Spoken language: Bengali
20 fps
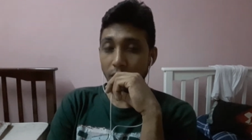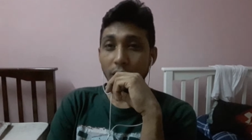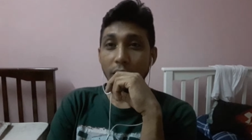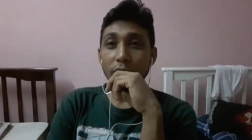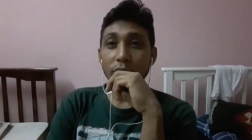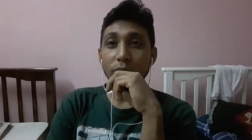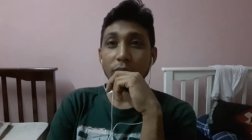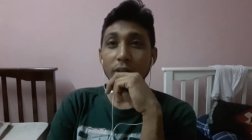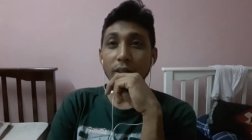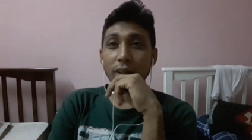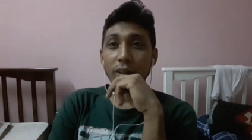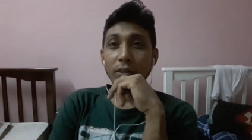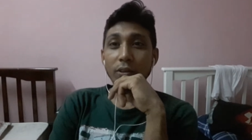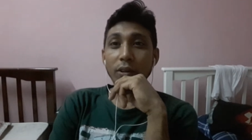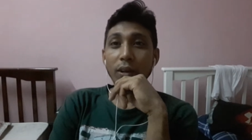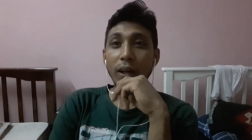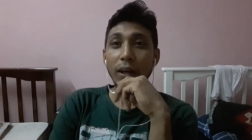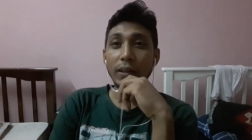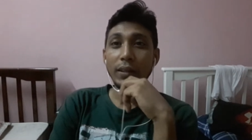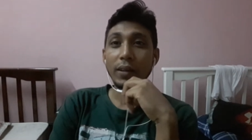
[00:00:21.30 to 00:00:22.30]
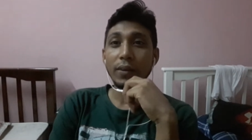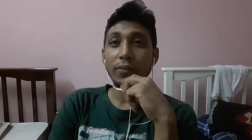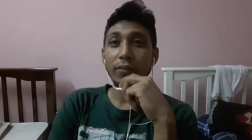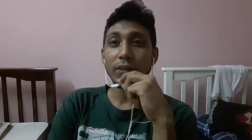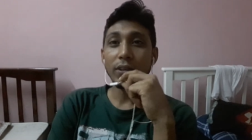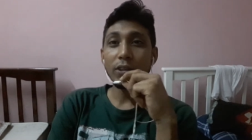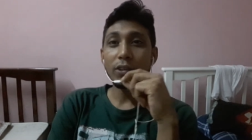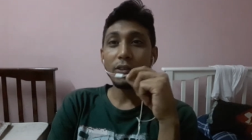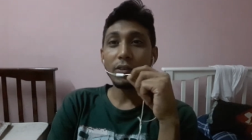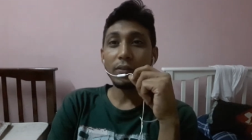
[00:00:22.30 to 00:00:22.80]
কিছুদিন ধরে একটা
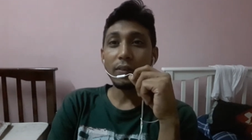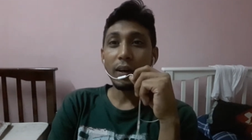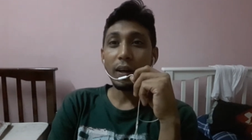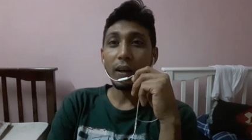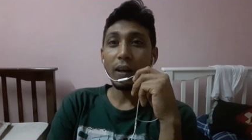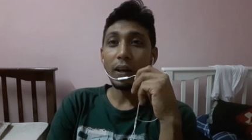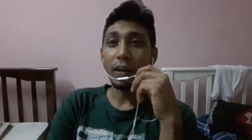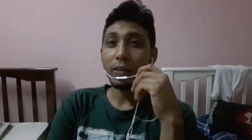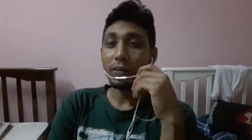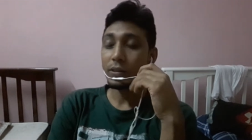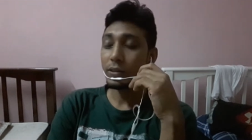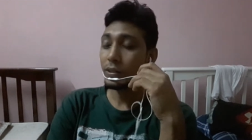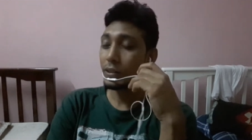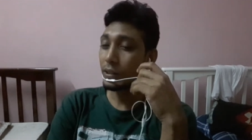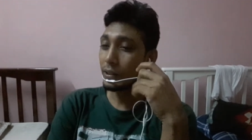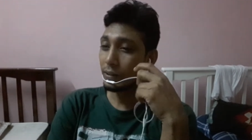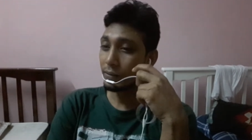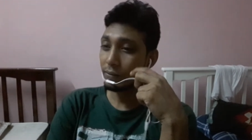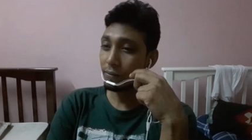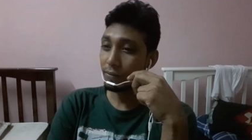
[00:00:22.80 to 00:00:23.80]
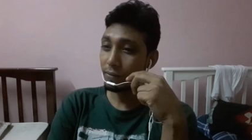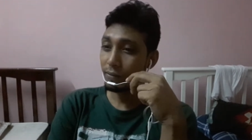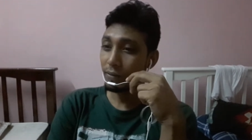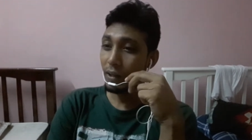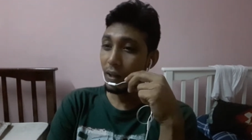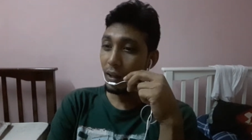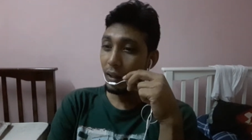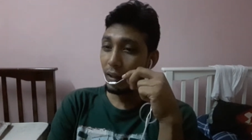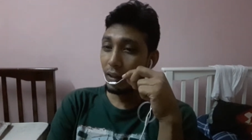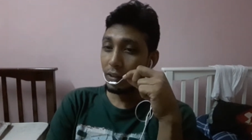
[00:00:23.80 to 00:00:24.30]
ভিডিও ভাইরাল হয়েছে
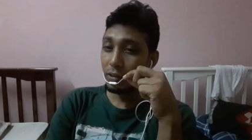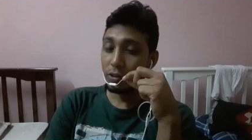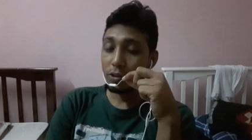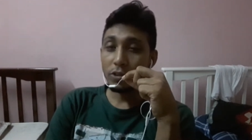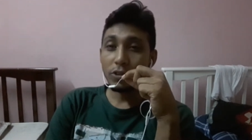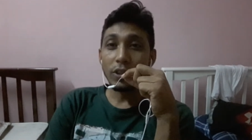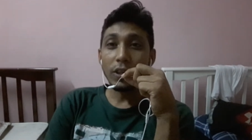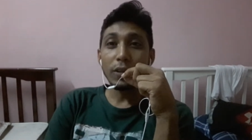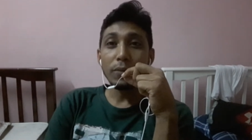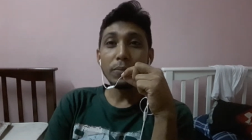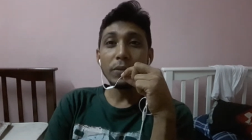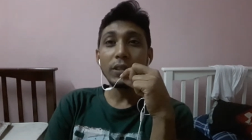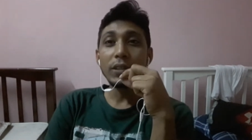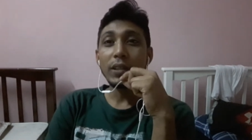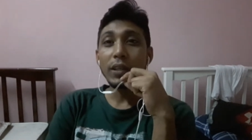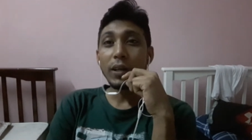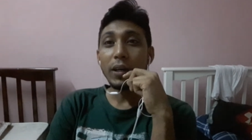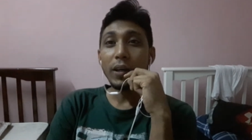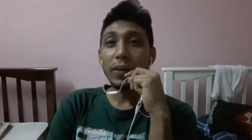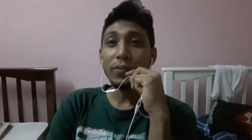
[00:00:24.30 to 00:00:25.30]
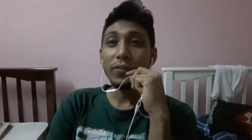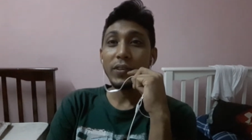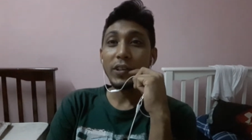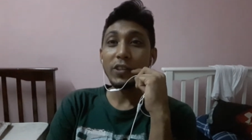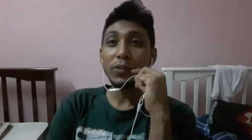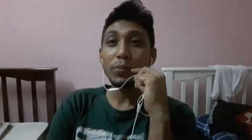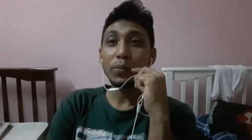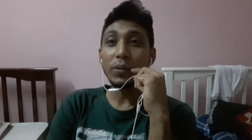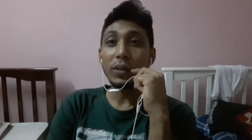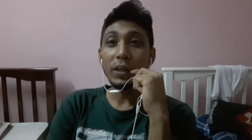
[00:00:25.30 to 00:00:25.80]
সোশ্যাল মিডিয়া
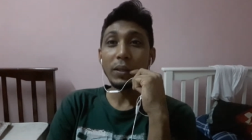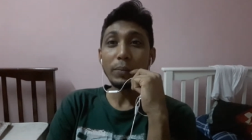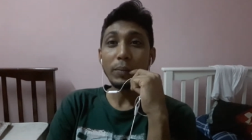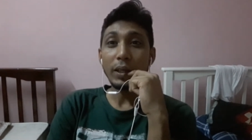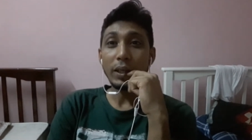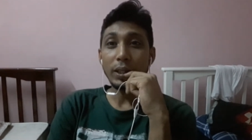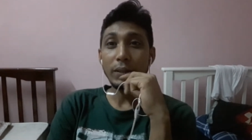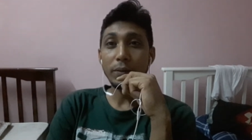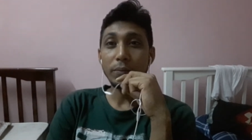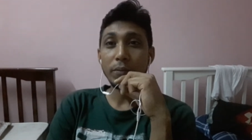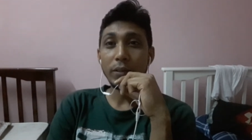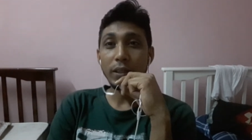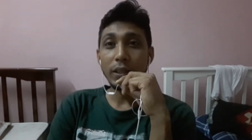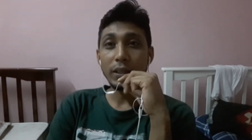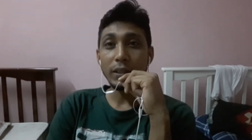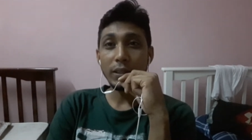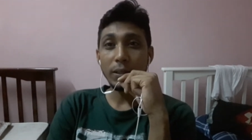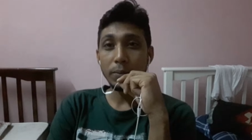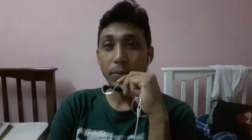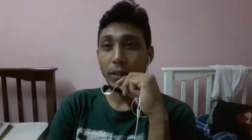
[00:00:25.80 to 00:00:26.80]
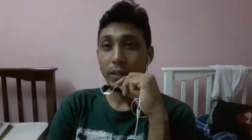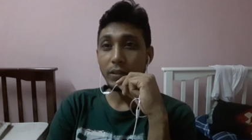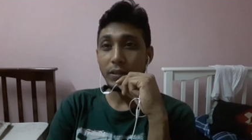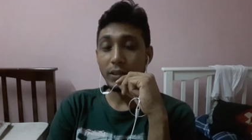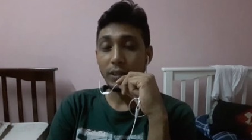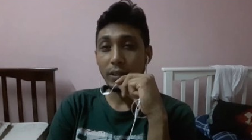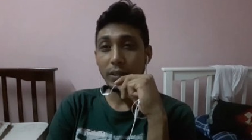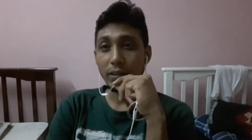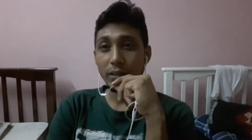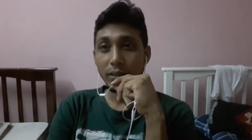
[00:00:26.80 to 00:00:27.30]
ফেসবুকের মাধ্যমে দেখতে
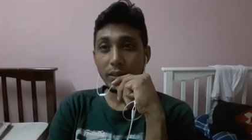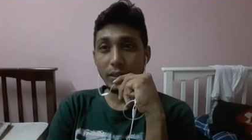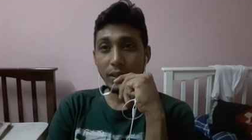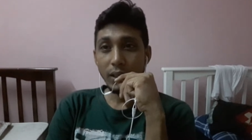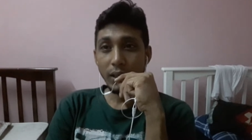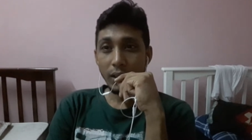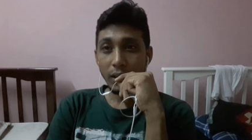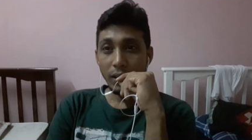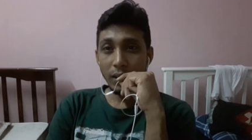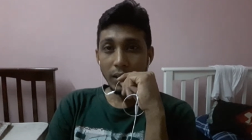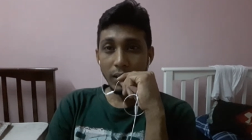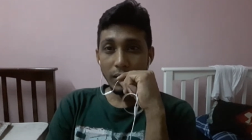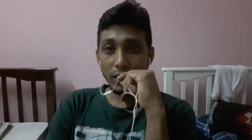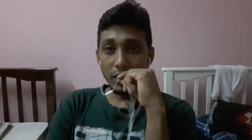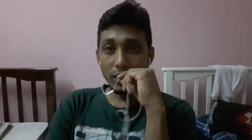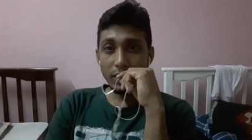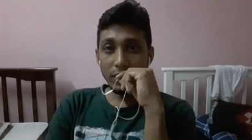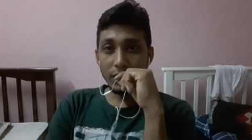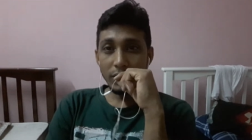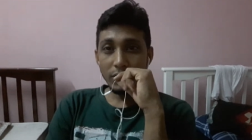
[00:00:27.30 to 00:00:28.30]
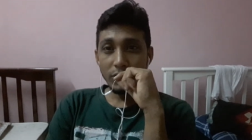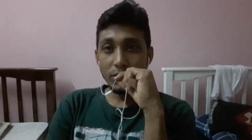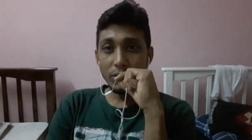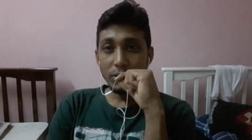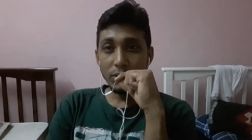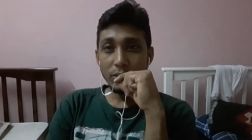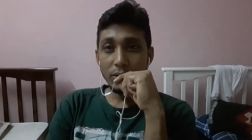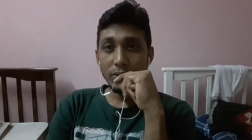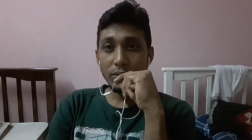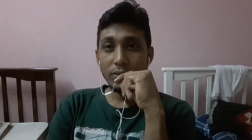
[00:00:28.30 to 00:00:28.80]
পাচ্ছি কিছু
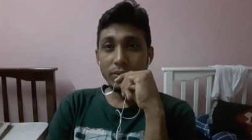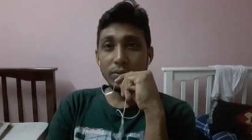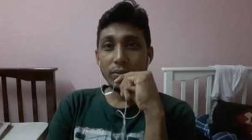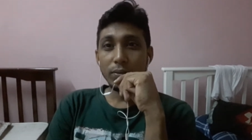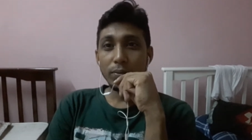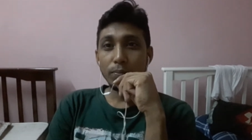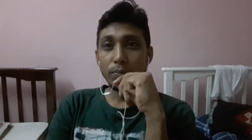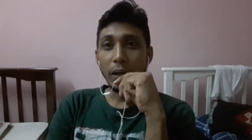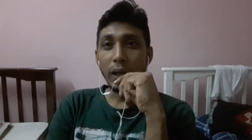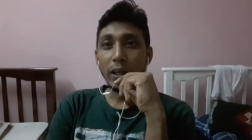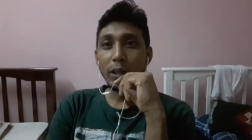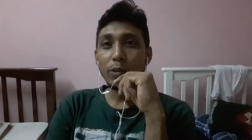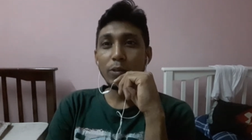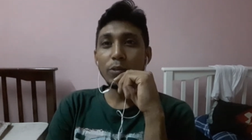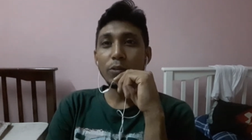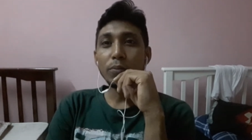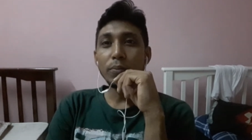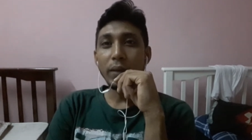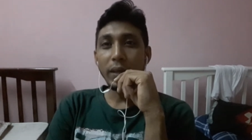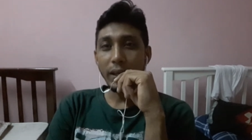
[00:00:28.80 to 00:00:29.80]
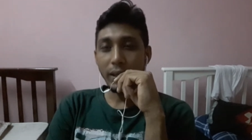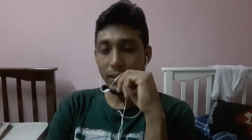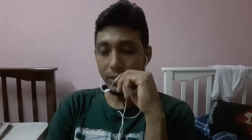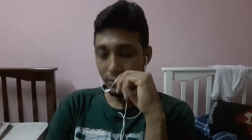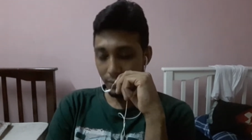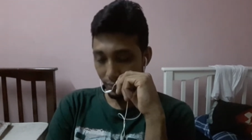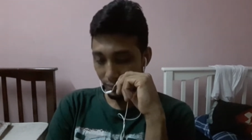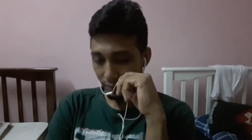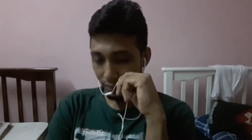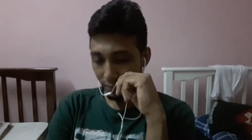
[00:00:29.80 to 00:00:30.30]
ফালতু মেয়ে
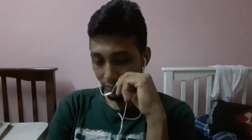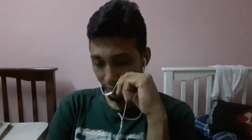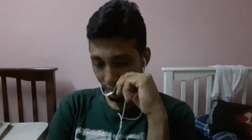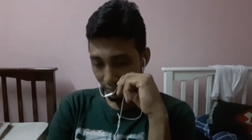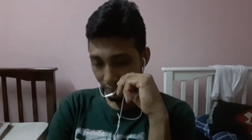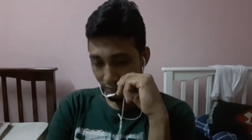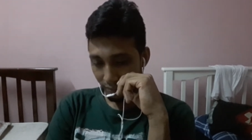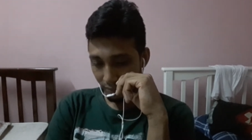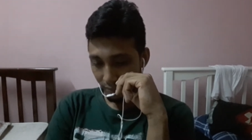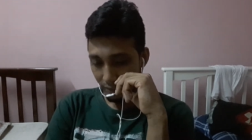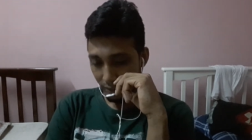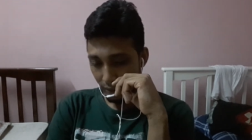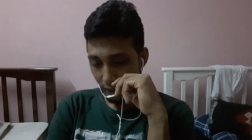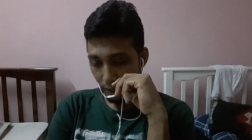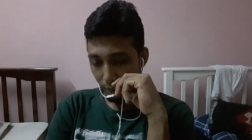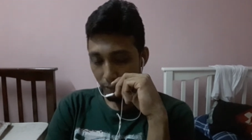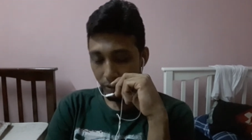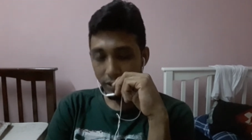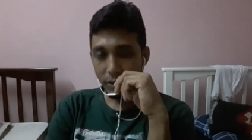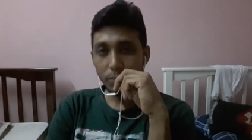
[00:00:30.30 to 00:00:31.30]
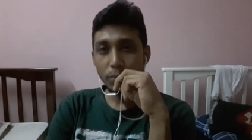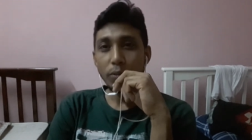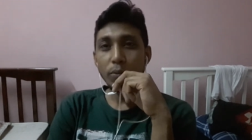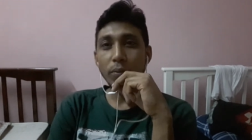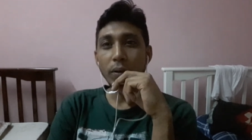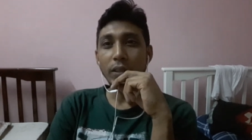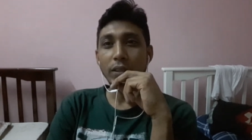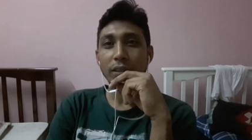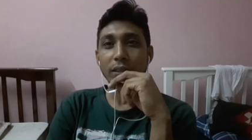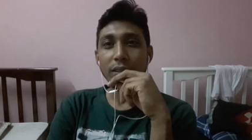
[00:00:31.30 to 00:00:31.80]
আমাদের
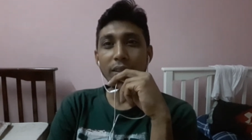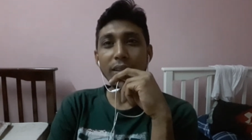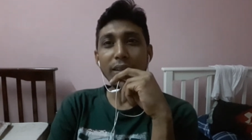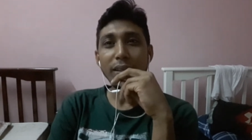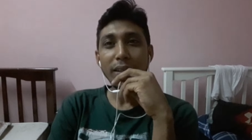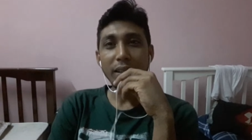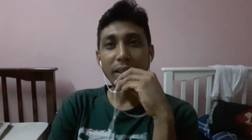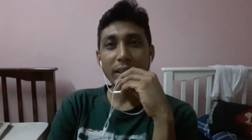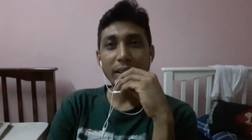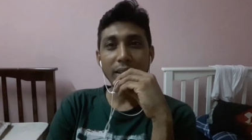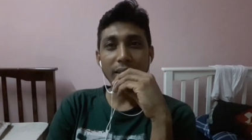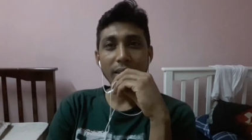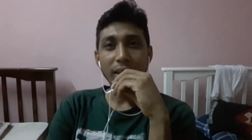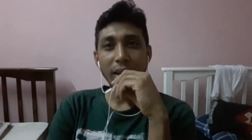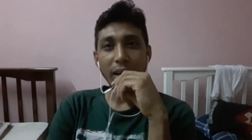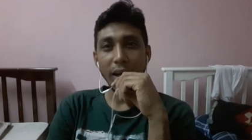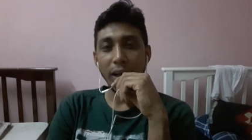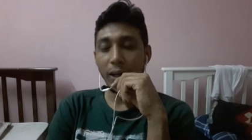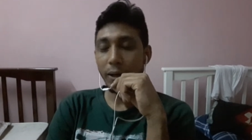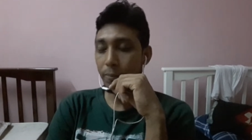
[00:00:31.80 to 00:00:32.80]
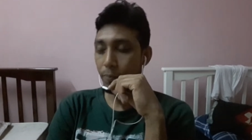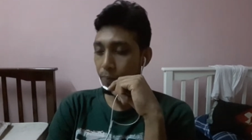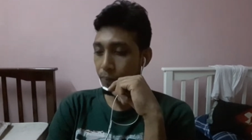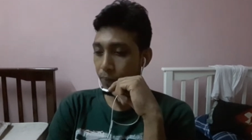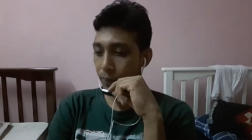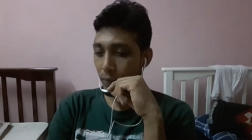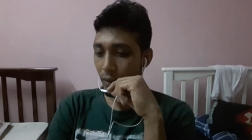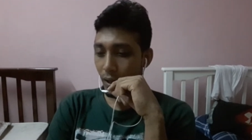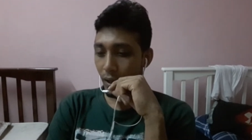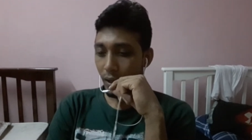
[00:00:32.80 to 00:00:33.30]
প্রবাসীদের নিয়ে তারা
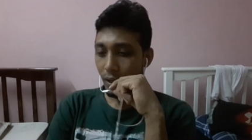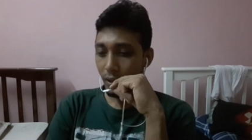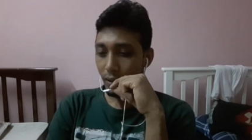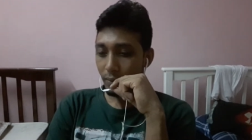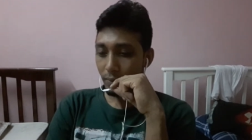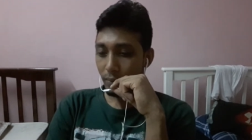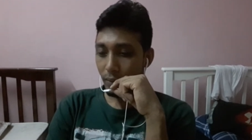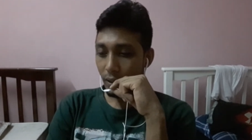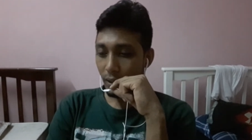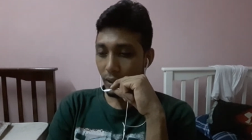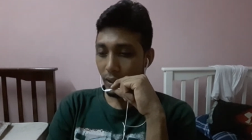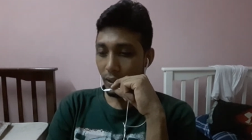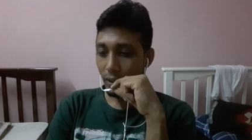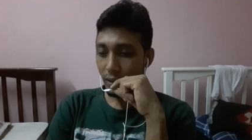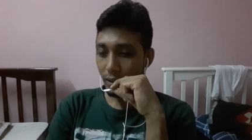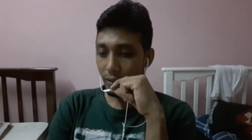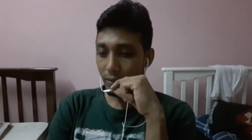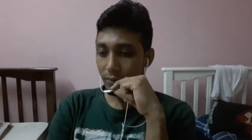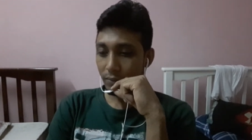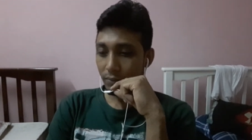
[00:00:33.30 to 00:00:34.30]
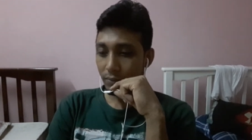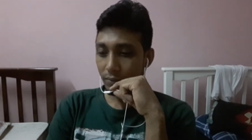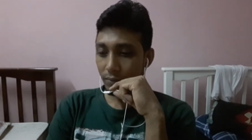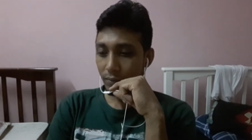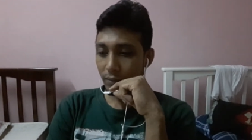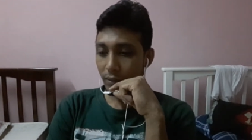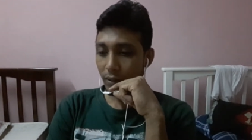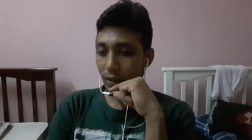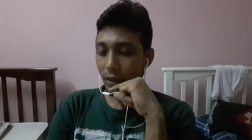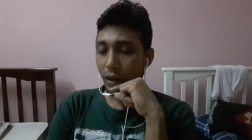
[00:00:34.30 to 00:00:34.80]
মানে
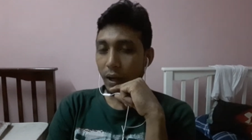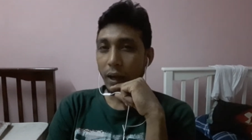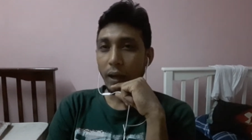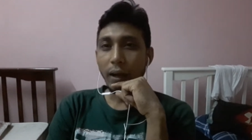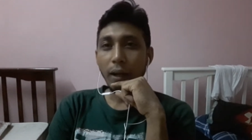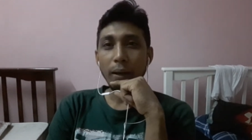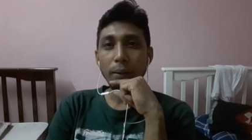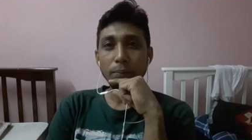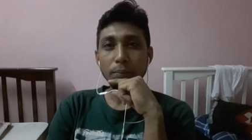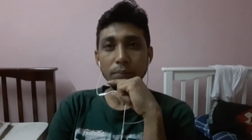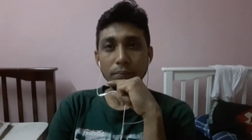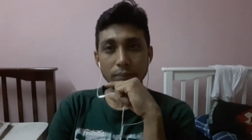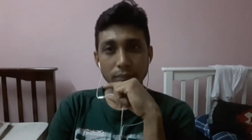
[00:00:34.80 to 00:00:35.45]
খারাপ